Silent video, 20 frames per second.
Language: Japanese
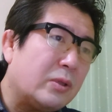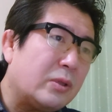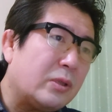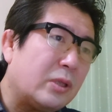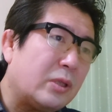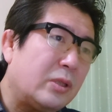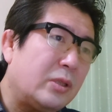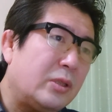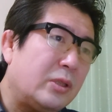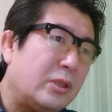あ
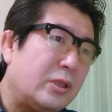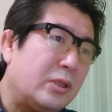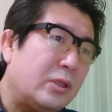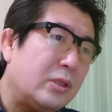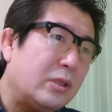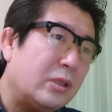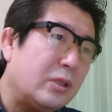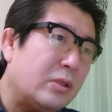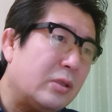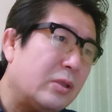
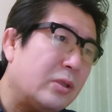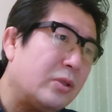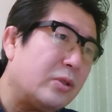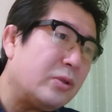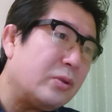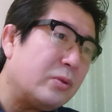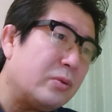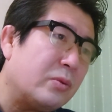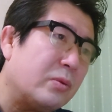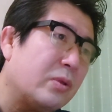サッチーなんで
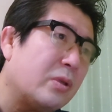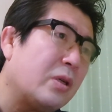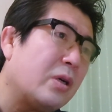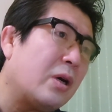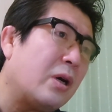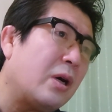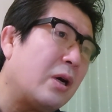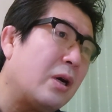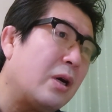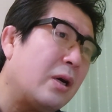しょ
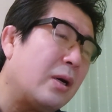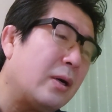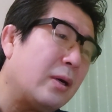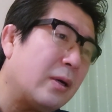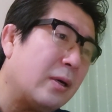うか